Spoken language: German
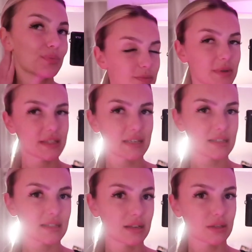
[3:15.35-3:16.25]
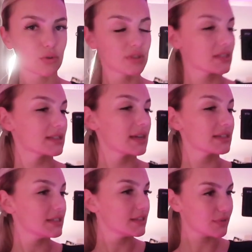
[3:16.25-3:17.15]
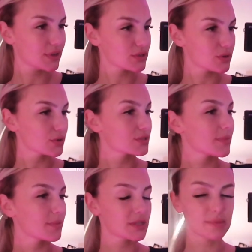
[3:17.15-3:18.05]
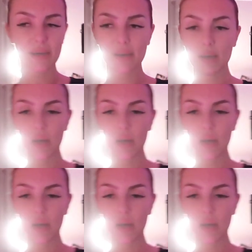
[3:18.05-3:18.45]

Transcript: Ich bin jetzt erst seit kurzer Zeit hier wieder zu Hause in meinem Zimmer